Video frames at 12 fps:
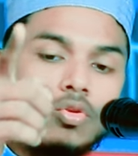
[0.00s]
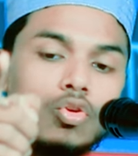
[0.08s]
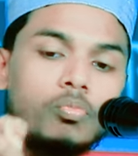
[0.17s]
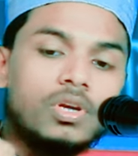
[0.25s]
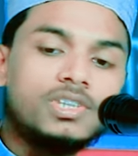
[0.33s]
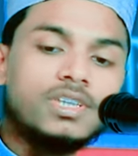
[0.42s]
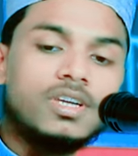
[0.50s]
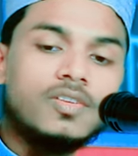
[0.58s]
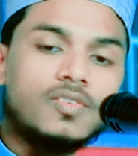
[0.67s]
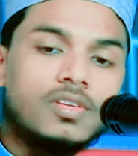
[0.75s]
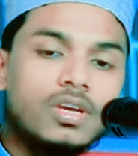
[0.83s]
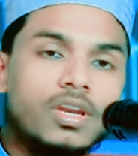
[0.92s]
নবীজির
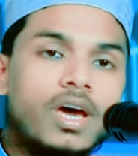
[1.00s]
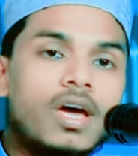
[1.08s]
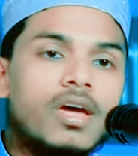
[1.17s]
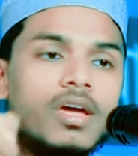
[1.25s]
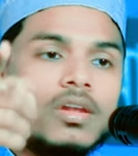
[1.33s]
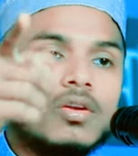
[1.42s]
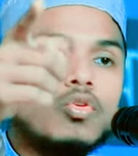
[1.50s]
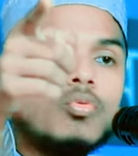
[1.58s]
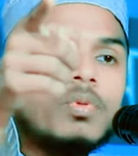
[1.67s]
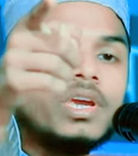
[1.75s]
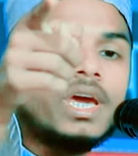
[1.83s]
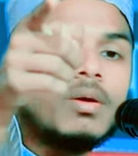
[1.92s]
স্ত্রীরা
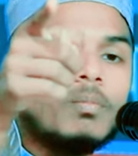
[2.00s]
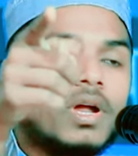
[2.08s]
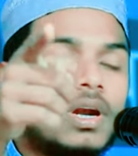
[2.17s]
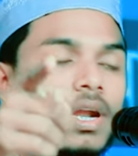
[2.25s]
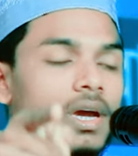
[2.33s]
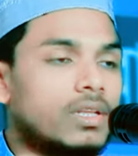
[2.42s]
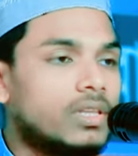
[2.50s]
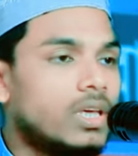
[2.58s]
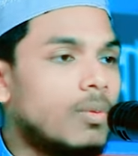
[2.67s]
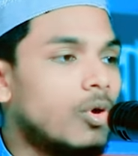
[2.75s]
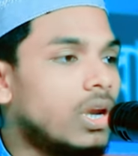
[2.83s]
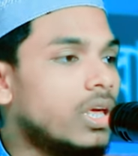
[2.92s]
নবীকে একবার ডাক
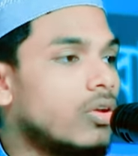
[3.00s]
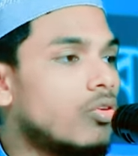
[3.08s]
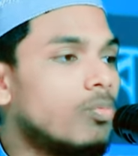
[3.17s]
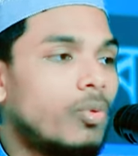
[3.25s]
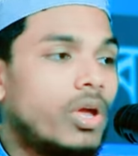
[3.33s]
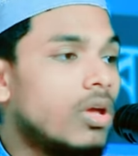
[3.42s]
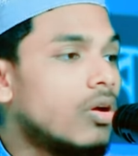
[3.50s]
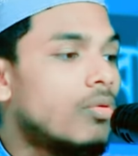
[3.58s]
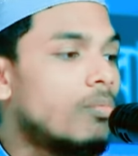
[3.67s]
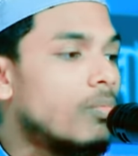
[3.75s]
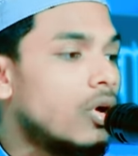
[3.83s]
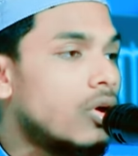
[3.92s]
দিয়া বললেন ও
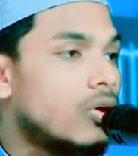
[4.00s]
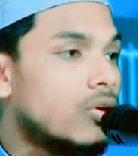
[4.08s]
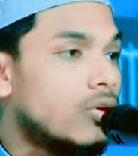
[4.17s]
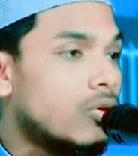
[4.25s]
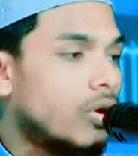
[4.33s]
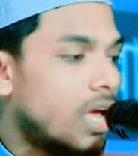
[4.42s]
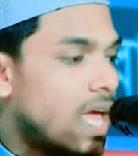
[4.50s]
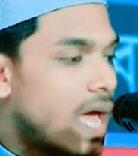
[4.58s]
পায়গম্বর